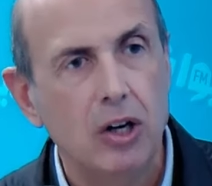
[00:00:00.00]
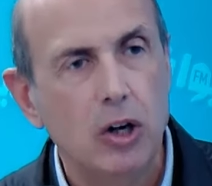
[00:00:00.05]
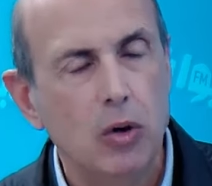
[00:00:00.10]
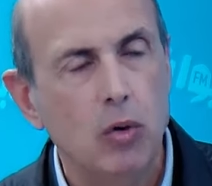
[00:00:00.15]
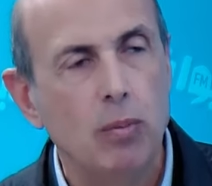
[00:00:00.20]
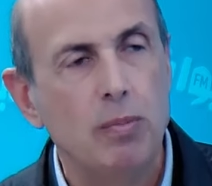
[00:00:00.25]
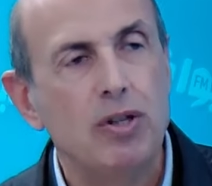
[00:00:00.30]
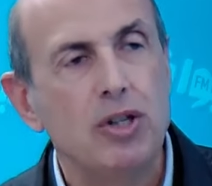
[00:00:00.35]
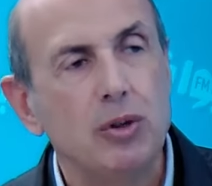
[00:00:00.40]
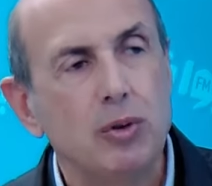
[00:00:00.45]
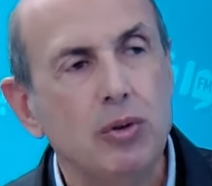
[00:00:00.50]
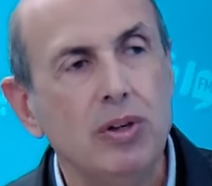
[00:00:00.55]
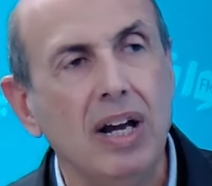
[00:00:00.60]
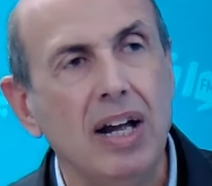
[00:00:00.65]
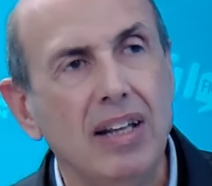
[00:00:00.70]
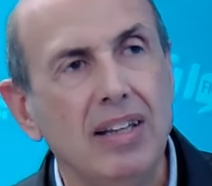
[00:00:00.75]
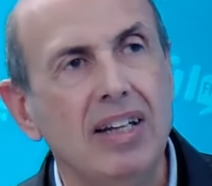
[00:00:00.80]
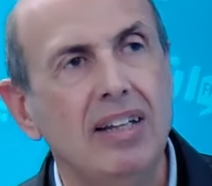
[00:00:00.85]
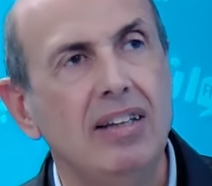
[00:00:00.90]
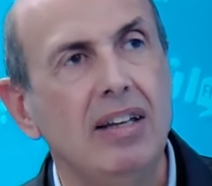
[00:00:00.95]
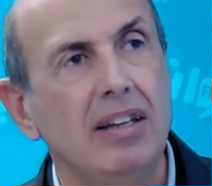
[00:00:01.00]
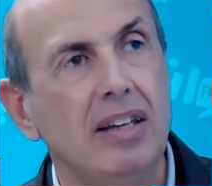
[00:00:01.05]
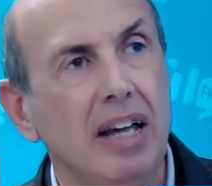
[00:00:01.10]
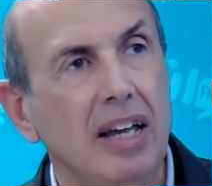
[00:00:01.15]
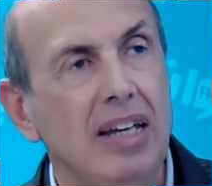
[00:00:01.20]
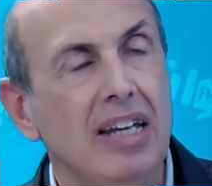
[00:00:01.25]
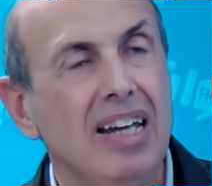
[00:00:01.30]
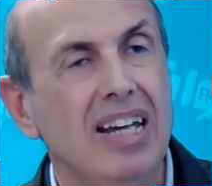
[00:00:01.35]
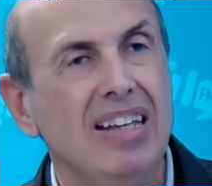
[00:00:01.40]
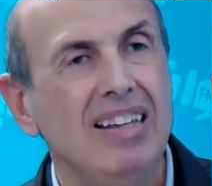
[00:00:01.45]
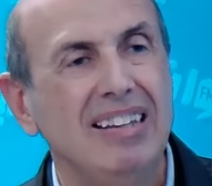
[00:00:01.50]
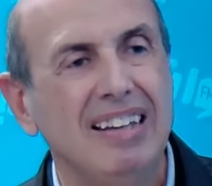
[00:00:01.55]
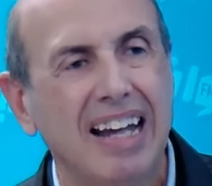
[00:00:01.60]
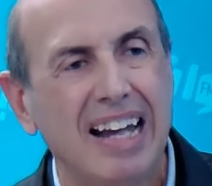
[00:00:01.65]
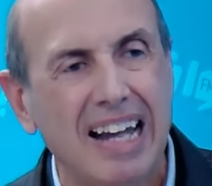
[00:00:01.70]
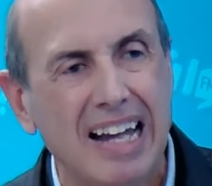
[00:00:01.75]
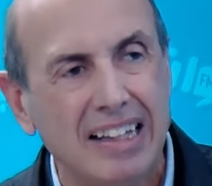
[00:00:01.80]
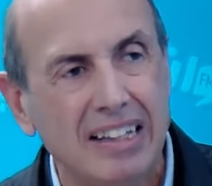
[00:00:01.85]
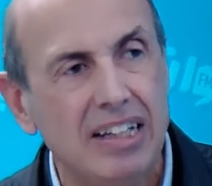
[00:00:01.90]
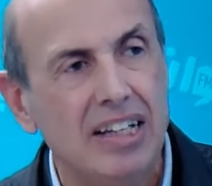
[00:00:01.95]
وباش تكون عندها تداعيات
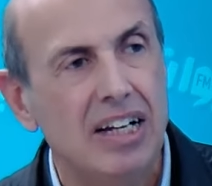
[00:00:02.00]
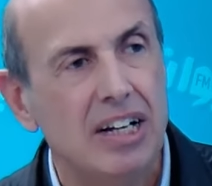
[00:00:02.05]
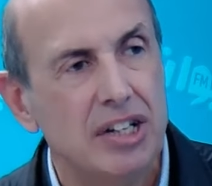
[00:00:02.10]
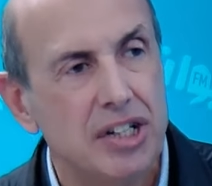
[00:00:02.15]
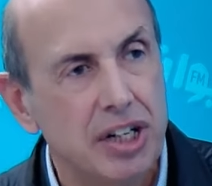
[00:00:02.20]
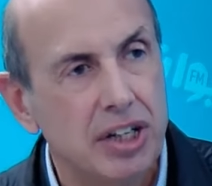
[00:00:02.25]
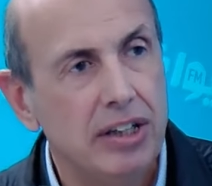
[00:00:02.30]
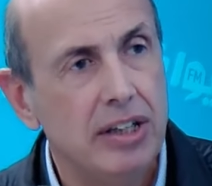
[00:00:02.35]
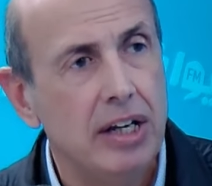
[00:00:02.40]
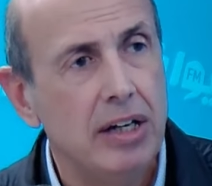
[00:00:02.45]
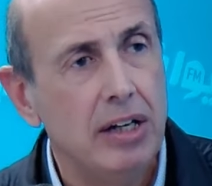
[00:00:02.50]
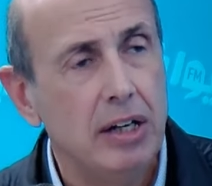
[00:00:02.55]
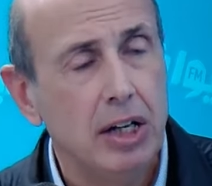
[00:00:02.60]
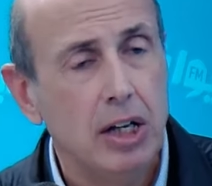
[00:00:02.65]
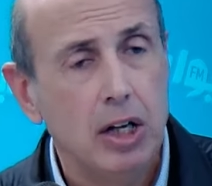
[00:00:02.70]
خطيرة جدا